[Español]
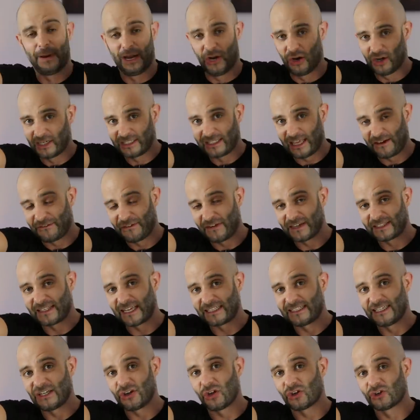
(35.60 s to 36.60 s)
Pero esta
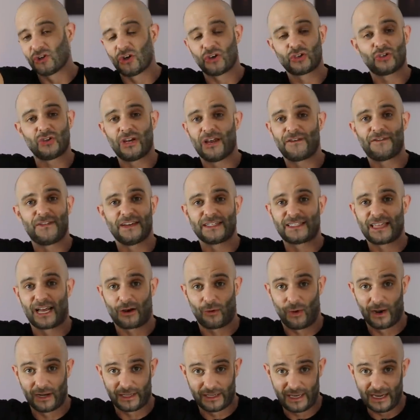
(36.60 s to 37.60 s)
fiesta, chicos, no es una fiesta
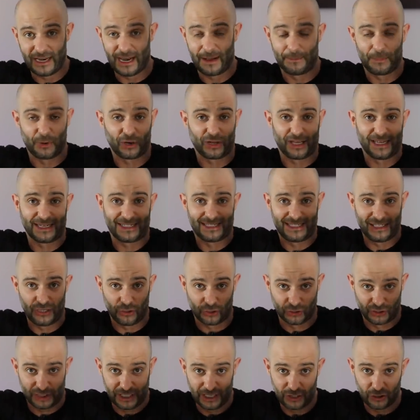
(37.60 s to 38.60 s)
cualquiera porque si
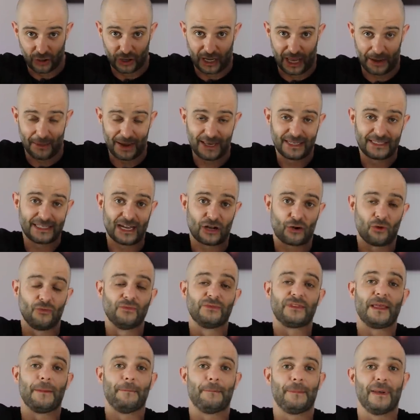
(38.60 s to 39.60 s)
os digo que vais a
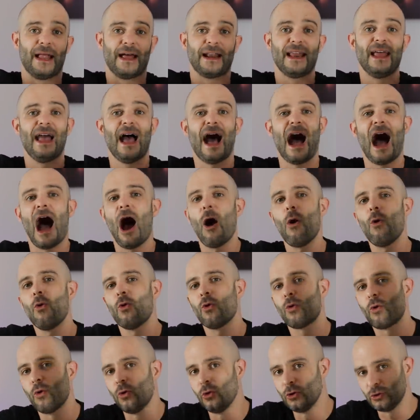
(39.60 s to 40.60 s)
contemplar a
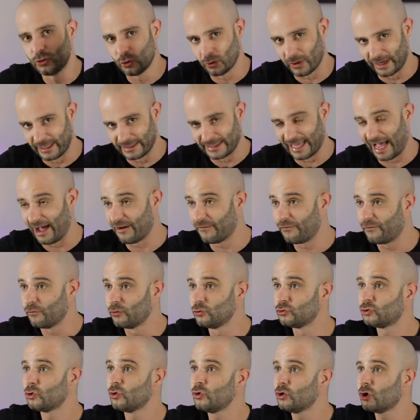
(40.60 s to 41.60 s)
un cultureta
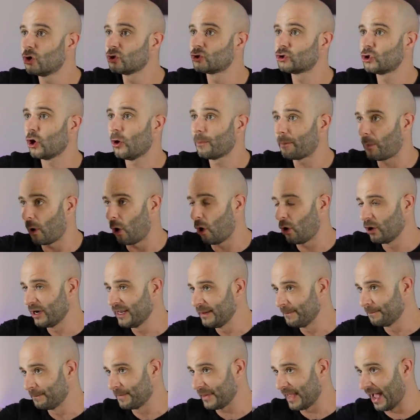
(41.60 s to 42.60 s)
futuro top
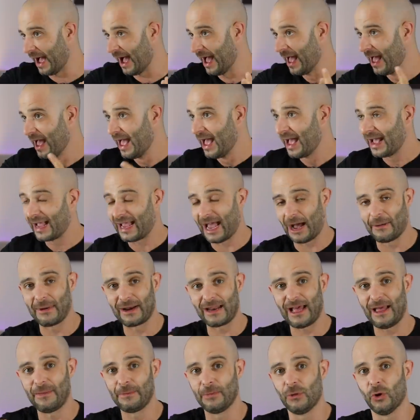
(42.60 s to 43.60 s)
Olimpia
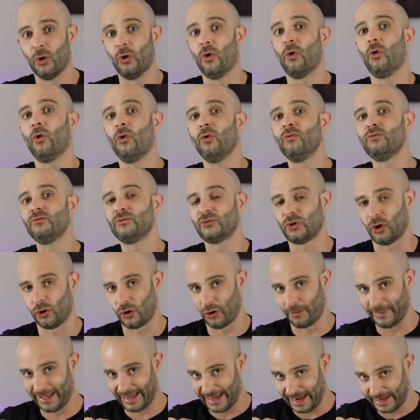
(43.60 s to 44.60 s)
cabalgando un
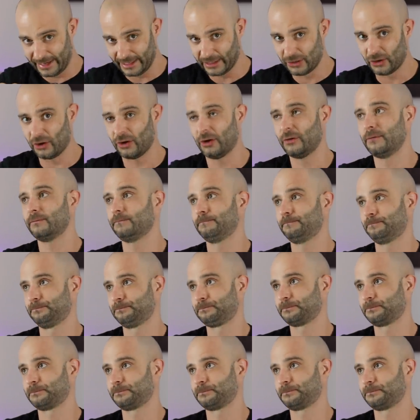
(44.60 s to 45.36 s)
toro mecánico,